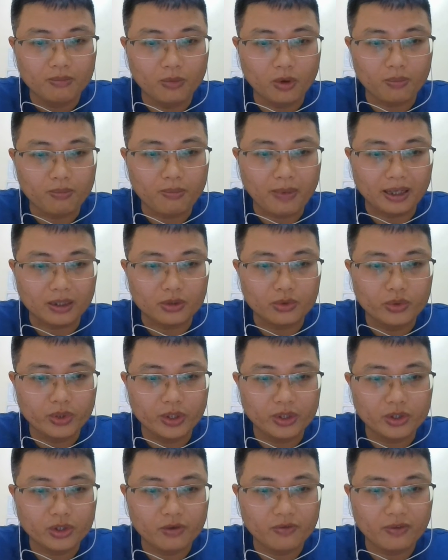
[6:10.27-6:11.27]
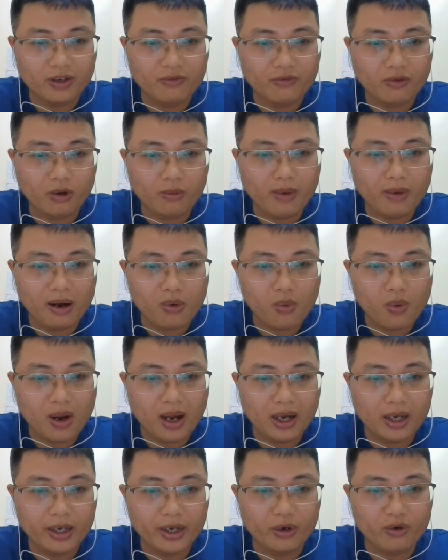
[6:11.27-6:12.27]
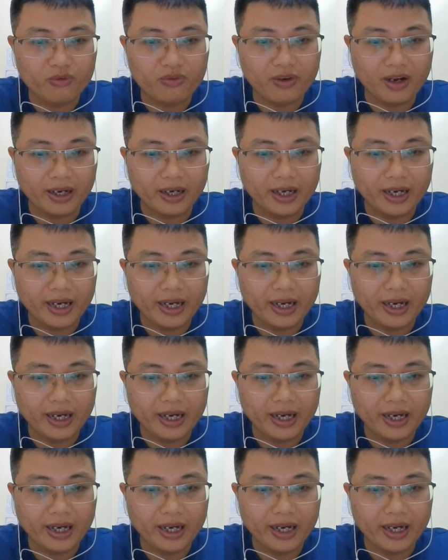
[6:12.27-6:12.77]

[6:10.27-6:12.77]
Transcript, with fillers: một mặt truyền cho văn võ báo quan đều phải